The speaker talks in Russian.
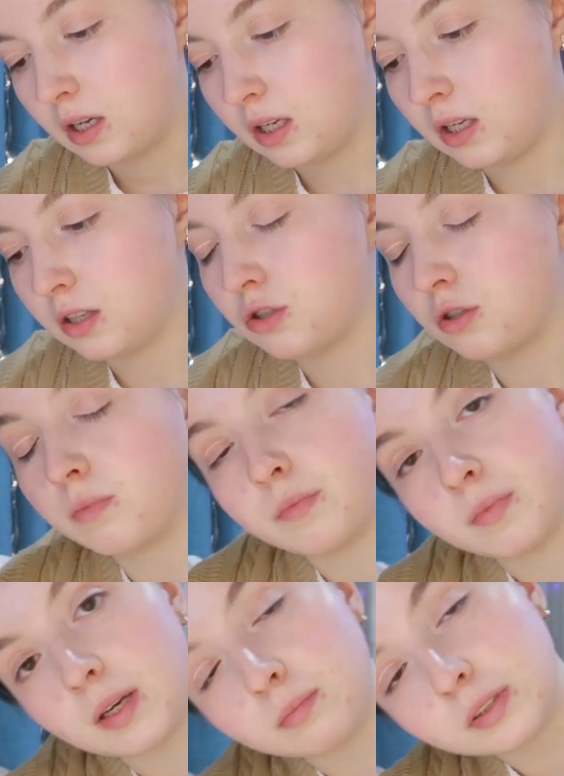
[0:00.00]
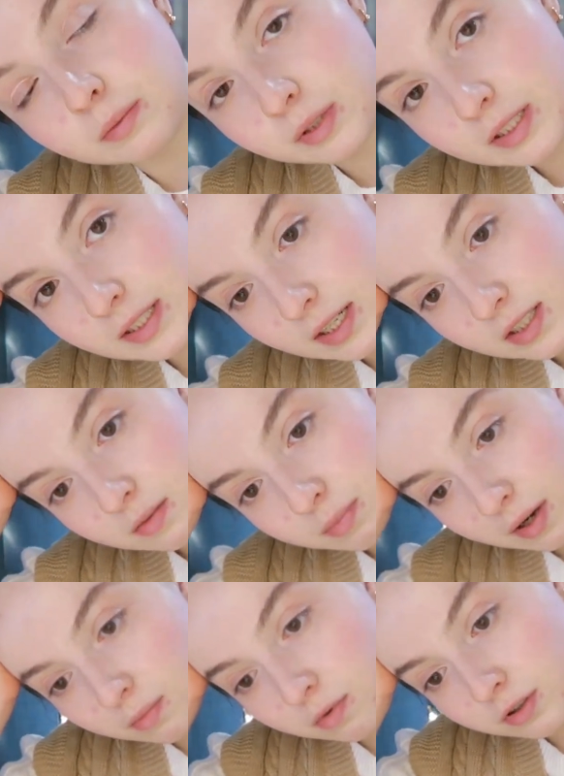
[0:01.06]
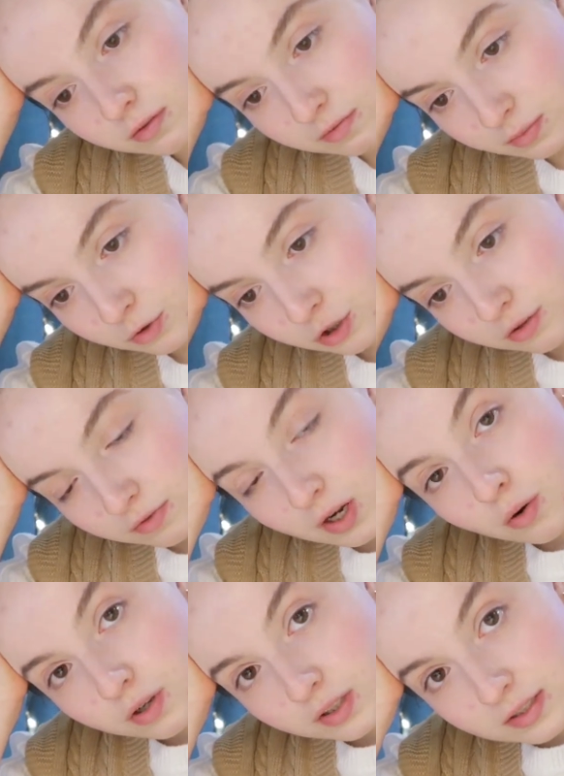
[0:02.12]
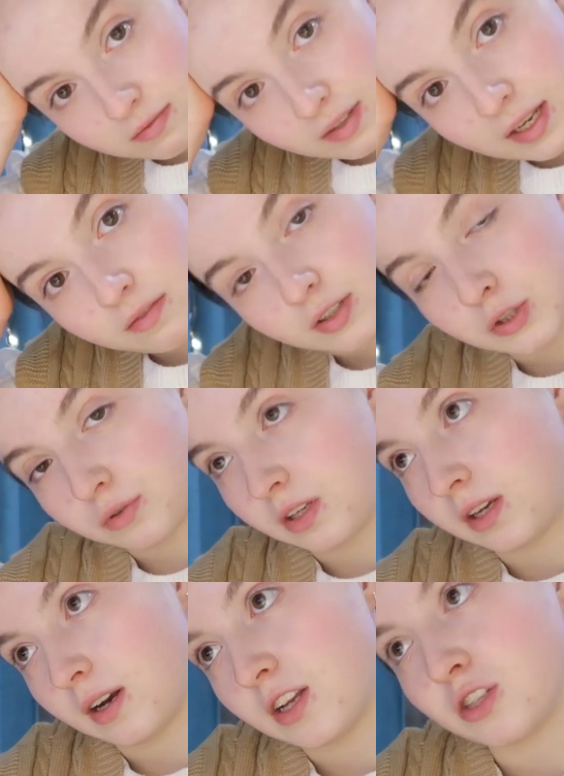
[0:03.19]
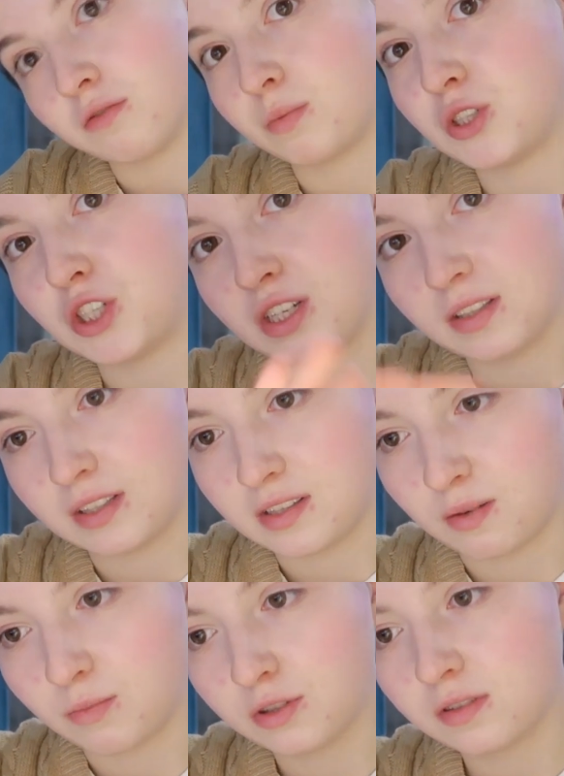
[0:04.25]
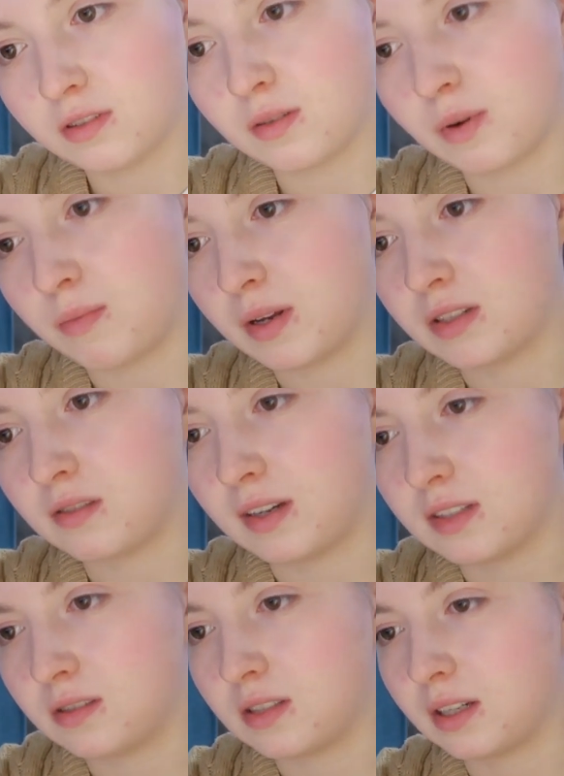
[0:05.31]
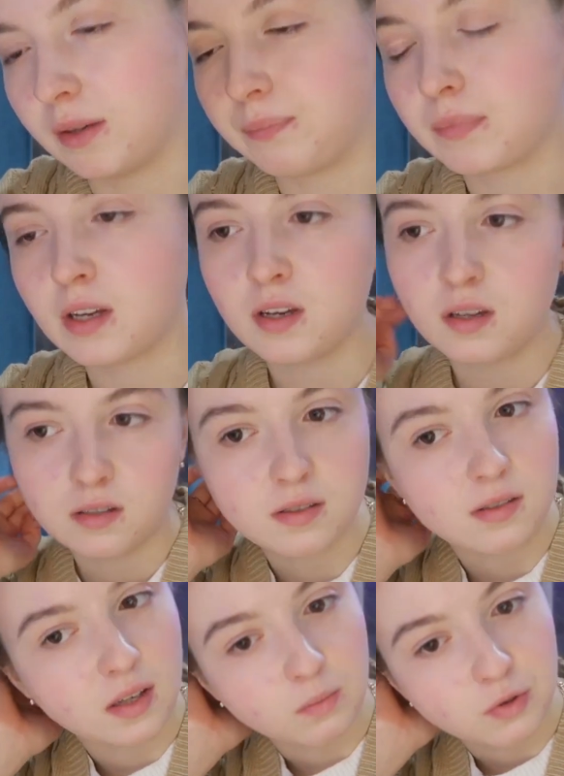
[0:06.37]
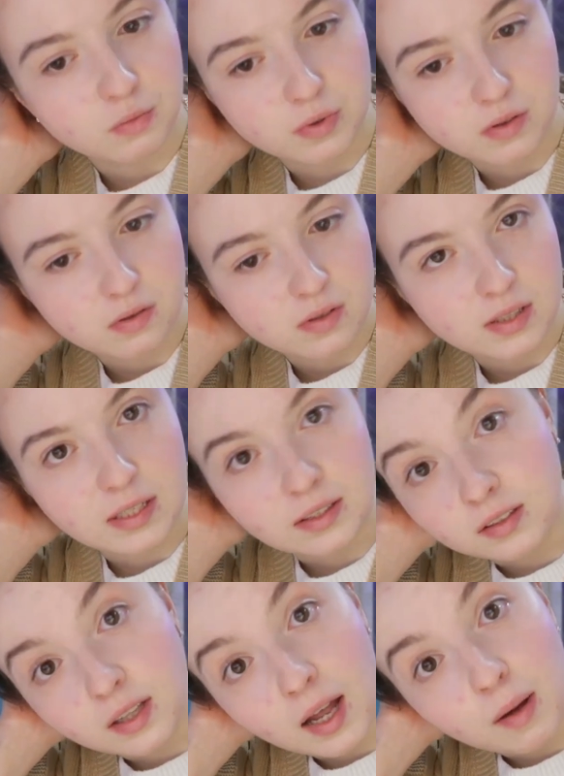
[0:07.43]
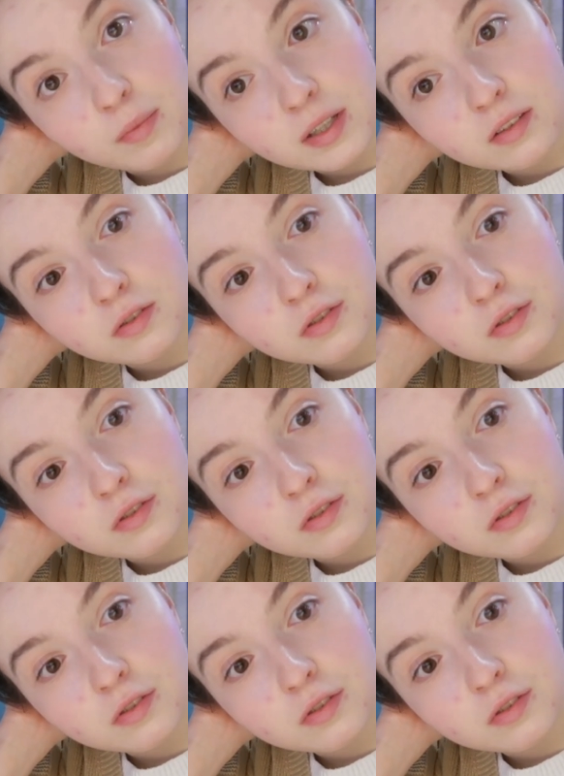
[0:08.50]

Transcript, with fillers: И еще бы мне было бы интересно поработать, возможно, в какой-то сфере, в которой я раньше вообще никогда не работала, например, связанная не знаю, может быть, с рекламой.